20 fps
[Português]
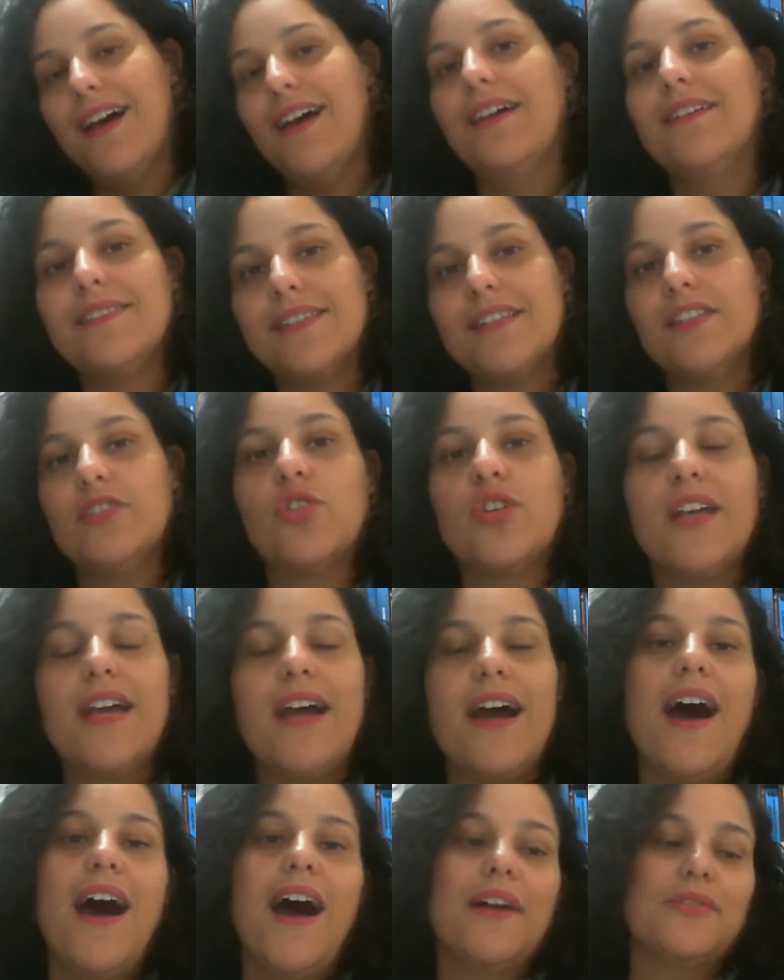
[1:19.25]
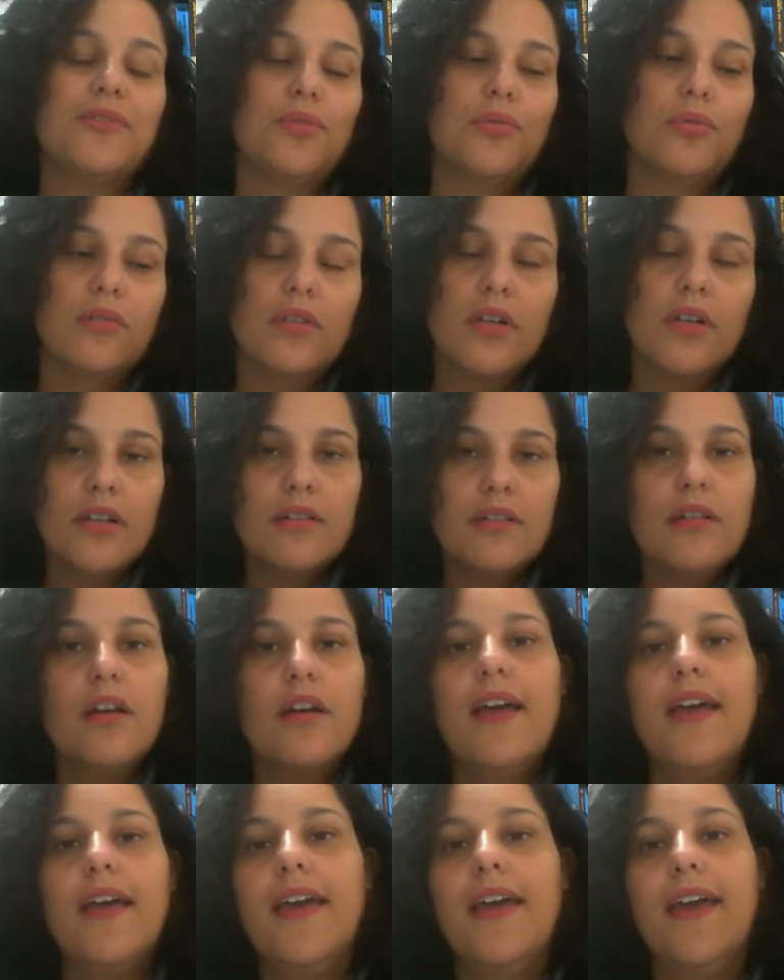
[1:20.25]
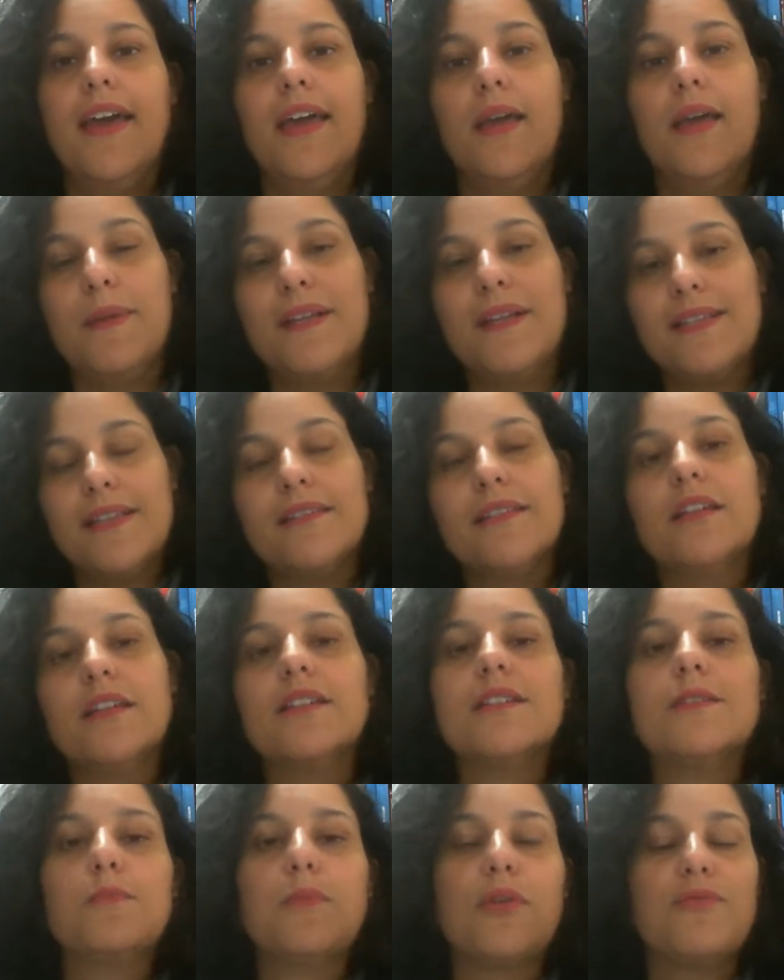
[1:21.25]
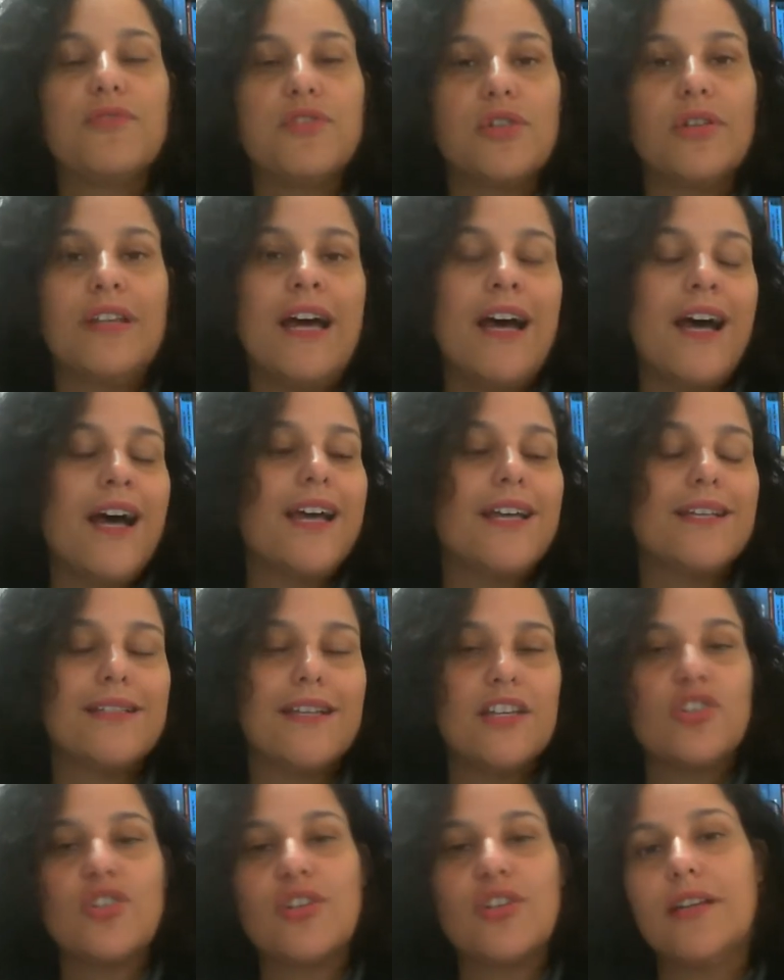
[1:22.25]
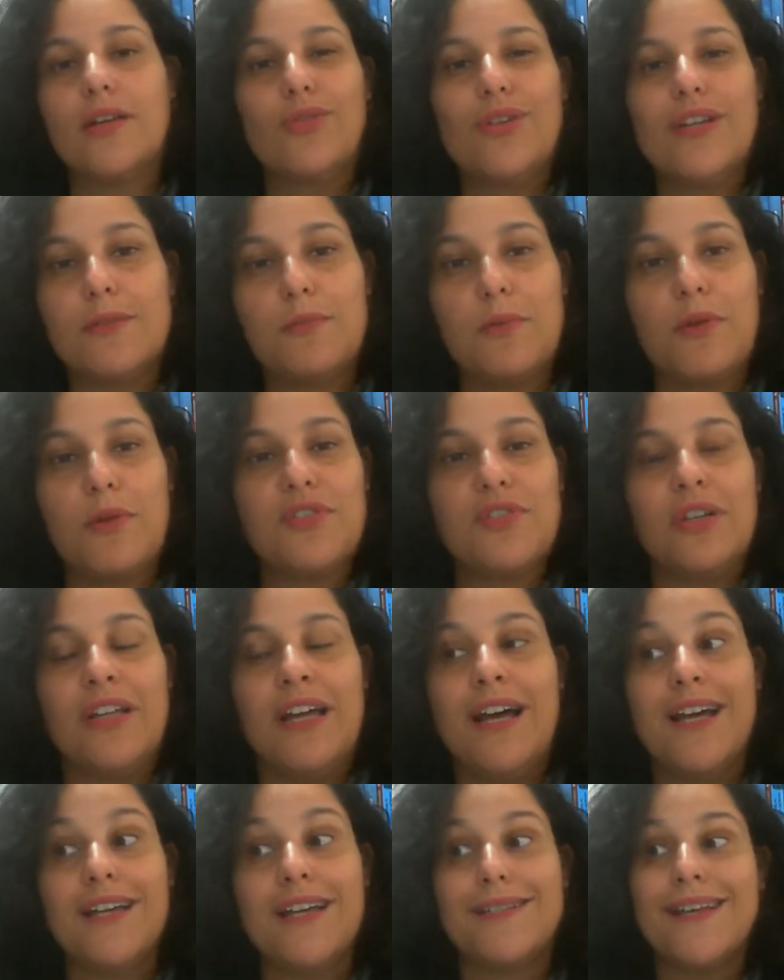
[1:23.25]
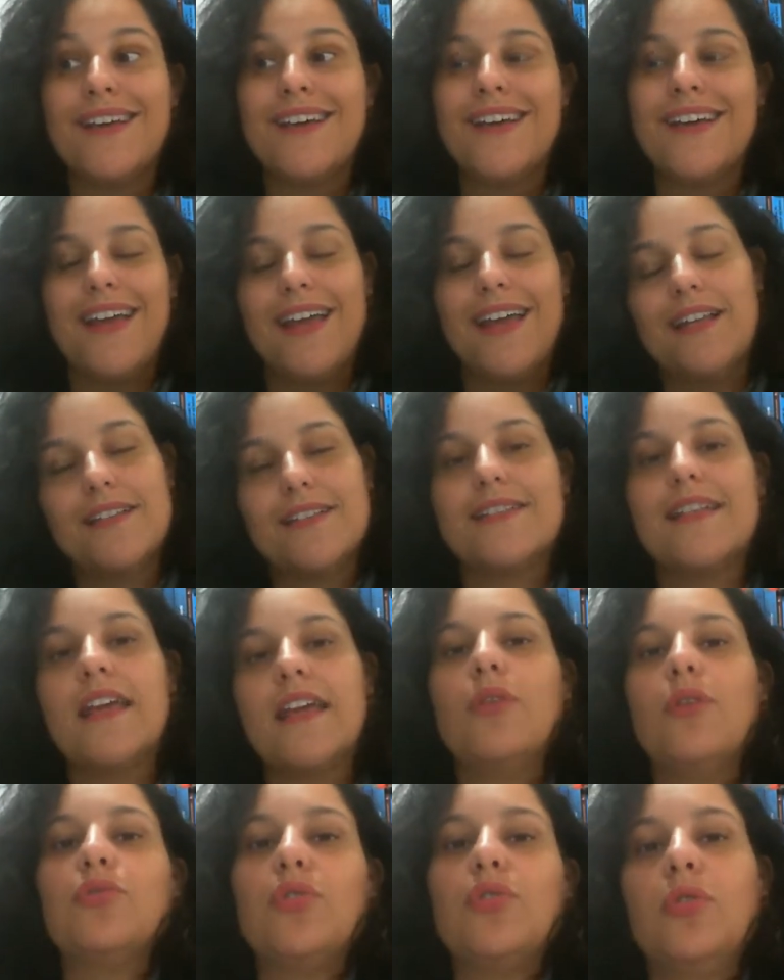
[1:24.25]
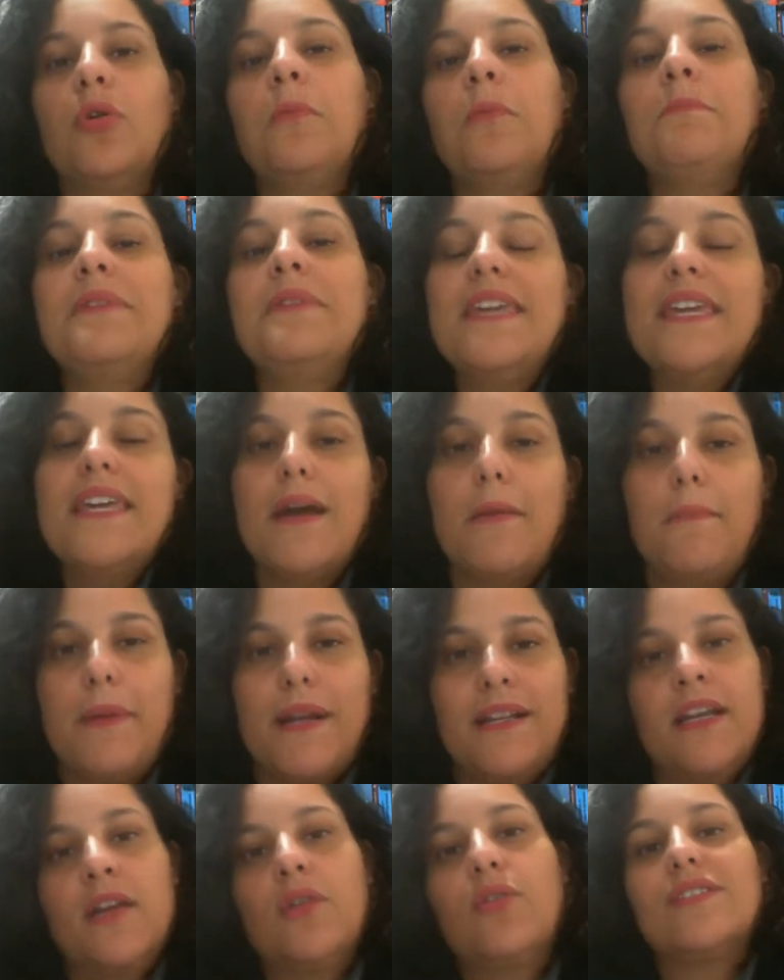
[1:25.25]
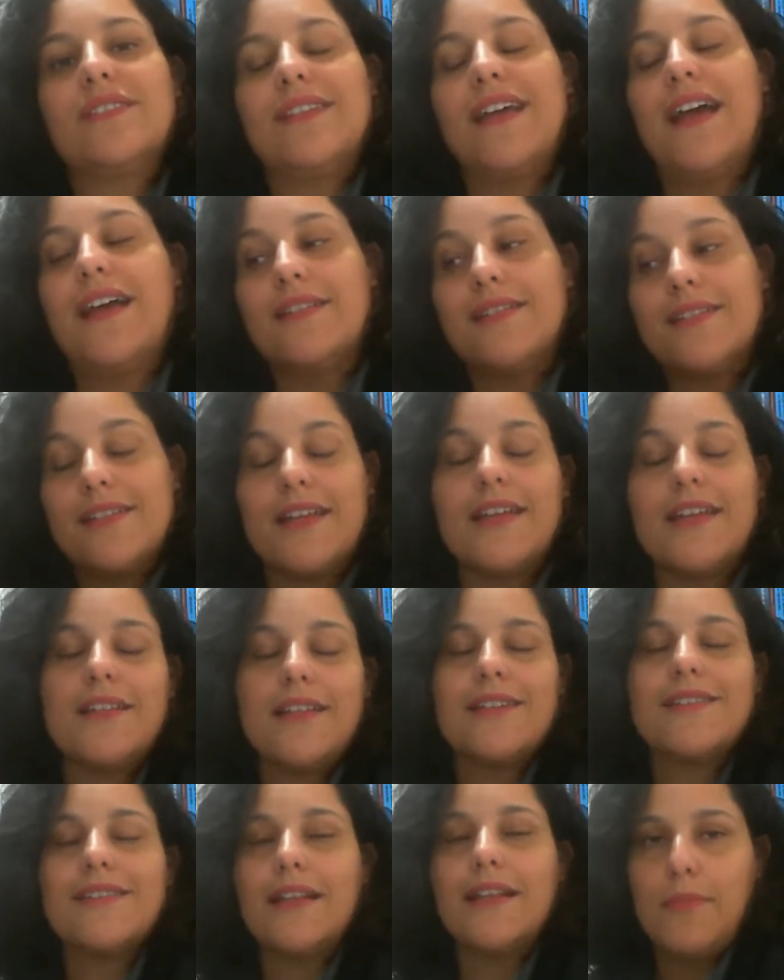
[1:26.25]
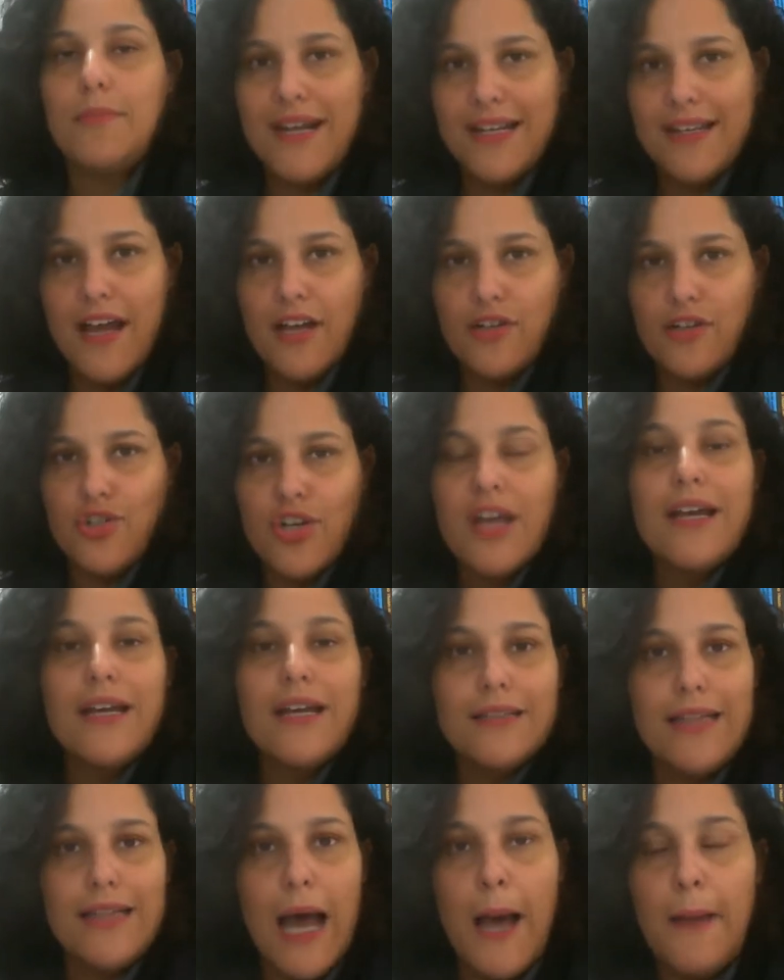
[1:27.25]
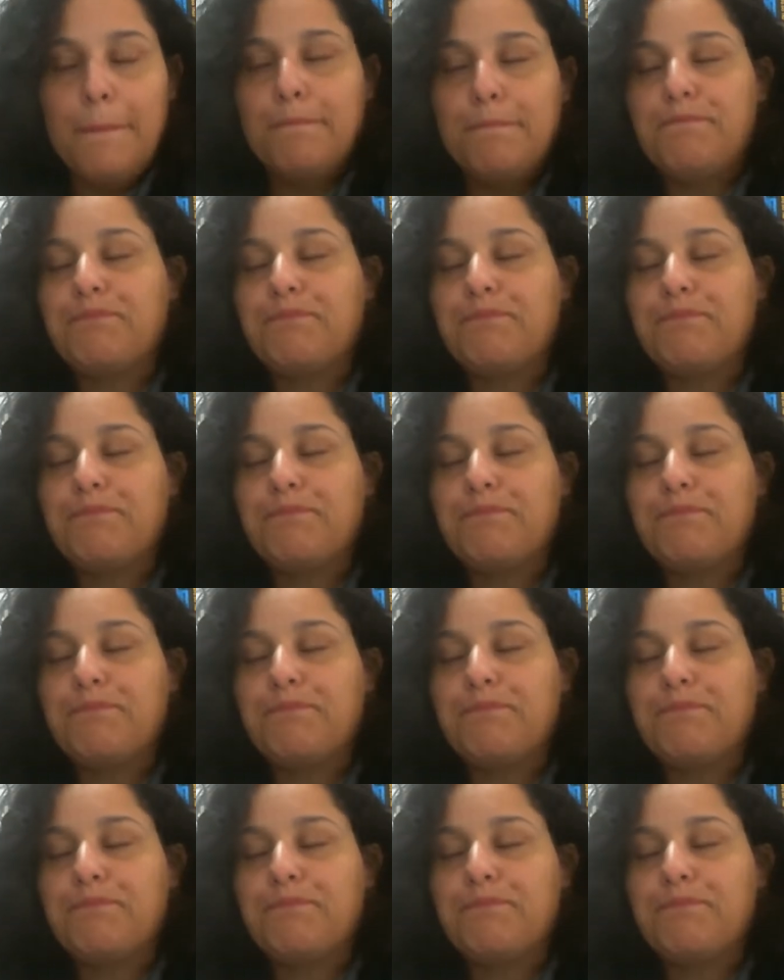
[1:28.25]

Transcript: sindicato, é, representantes profissionais, aí de categorias profissionais, eles têm autonomia para negociar, eles têm que ter essa liberdade, tá?